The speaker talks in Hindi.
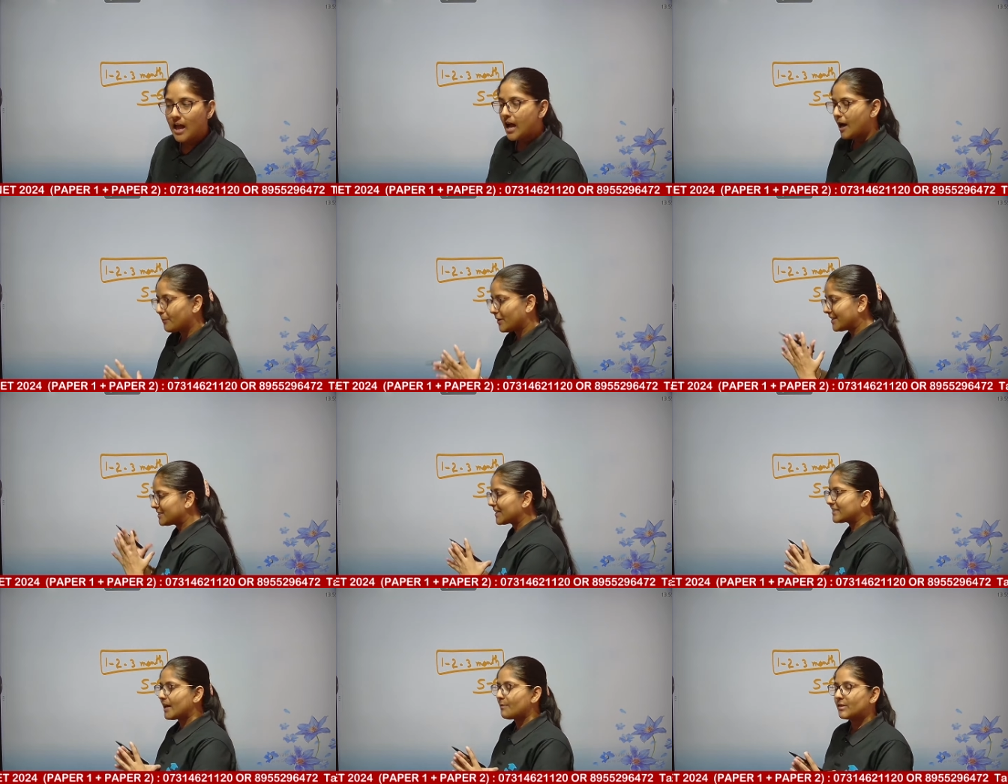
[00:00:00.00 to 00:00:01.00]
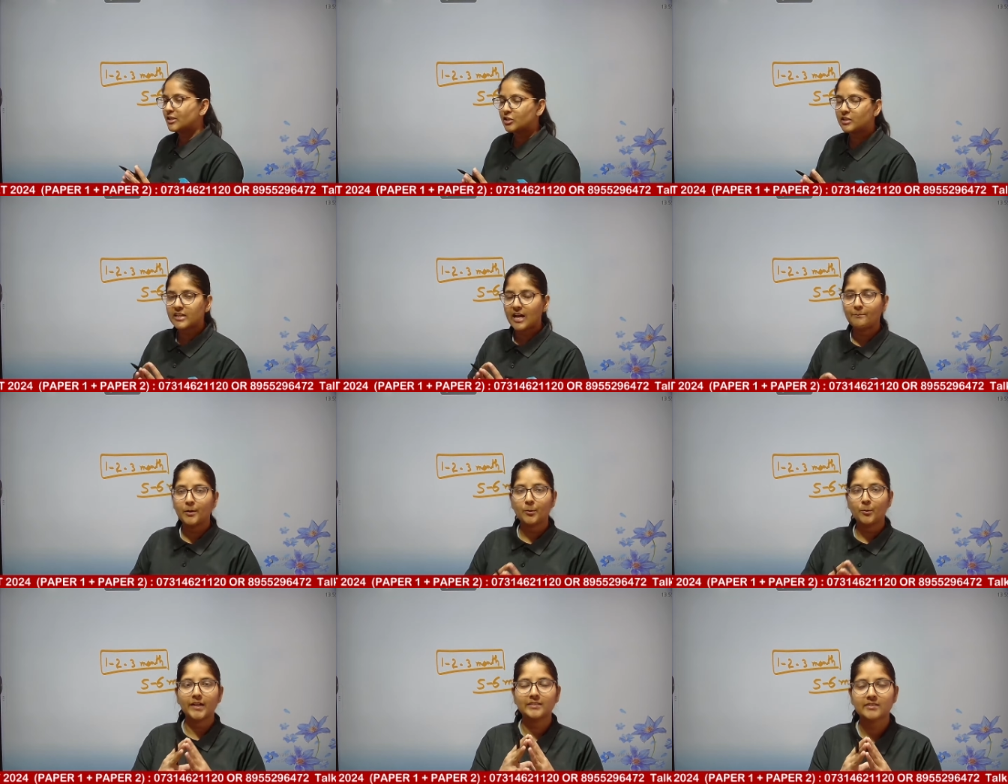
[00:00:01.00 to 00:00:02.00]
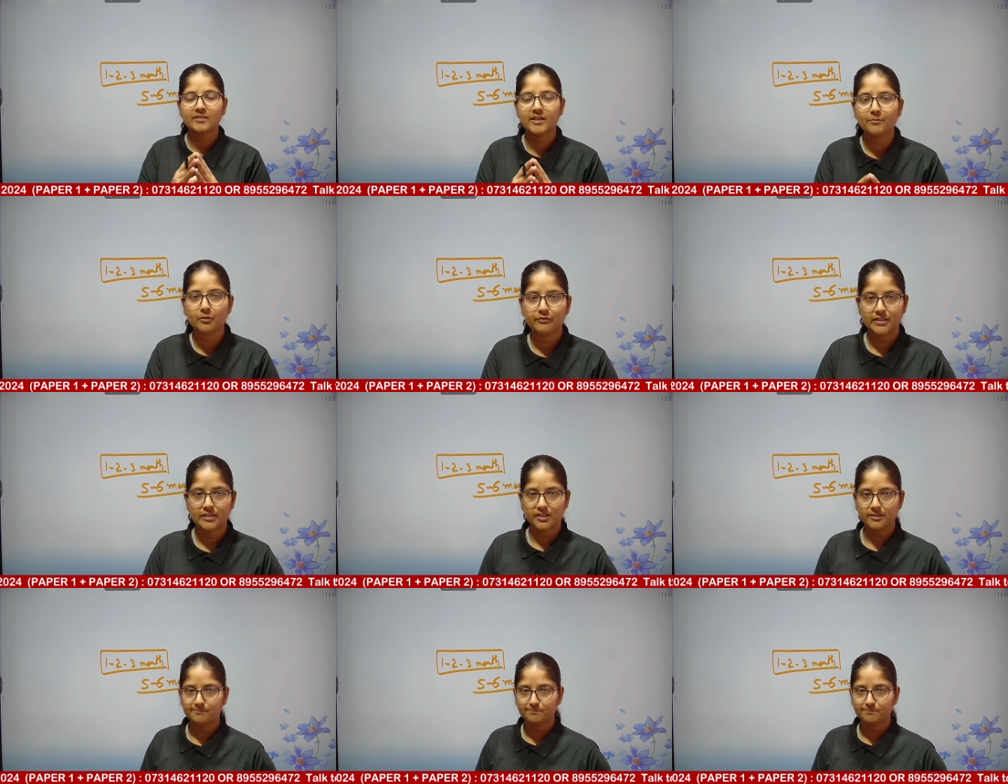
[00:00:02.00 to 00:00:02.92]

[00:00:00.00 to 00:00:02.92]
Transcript: अब इस एग्जामिनेशन से आप बनोगे असिस्टेंट प्रोफेसर